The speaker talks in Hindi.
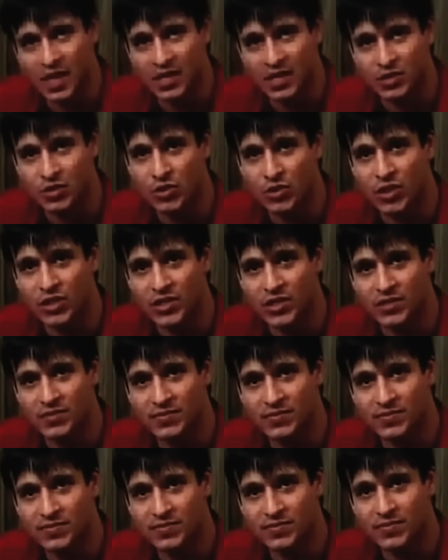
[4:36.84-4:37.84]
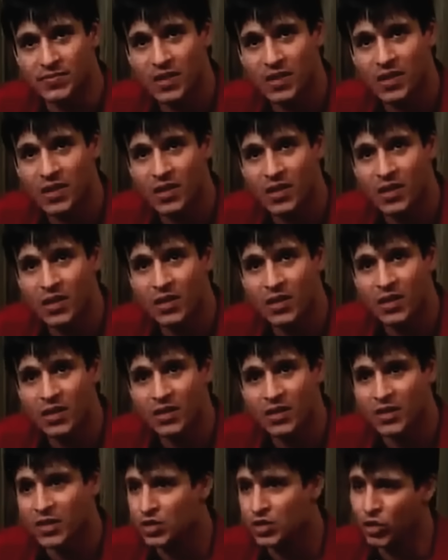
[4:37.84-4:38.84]
निकालनी शुरू कर दी
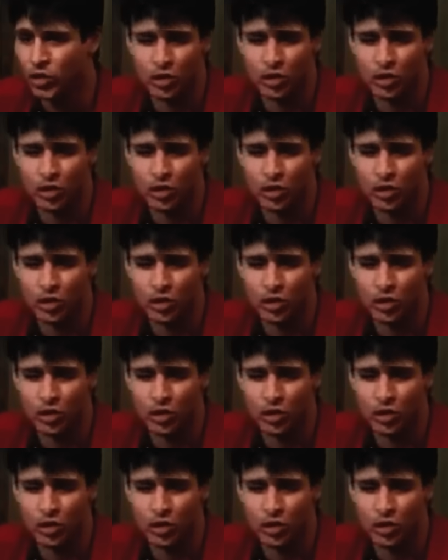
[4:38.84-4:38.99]
कि